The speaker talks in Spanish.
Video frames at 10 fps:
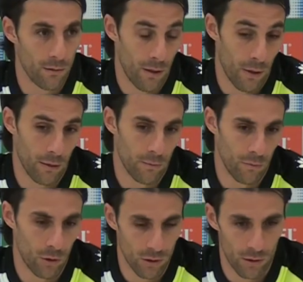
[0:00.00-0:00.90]
Ahora,
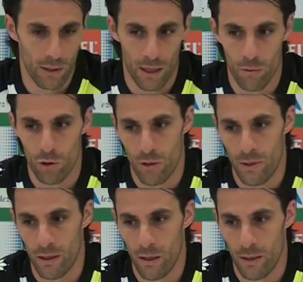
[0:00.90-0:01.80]
pues, queremos
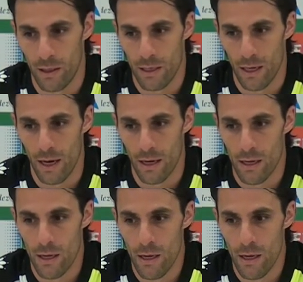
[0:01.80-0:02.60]
evidentemente sacar